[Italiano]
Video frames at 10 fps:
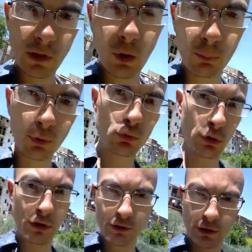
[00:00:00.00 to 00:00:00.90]
e
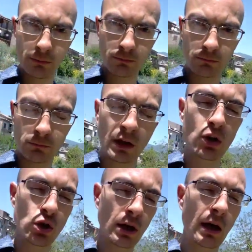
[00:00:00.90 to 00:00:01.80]
opportunisti nel
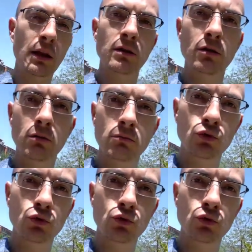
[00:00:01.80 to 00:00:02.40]
ricercare Dio.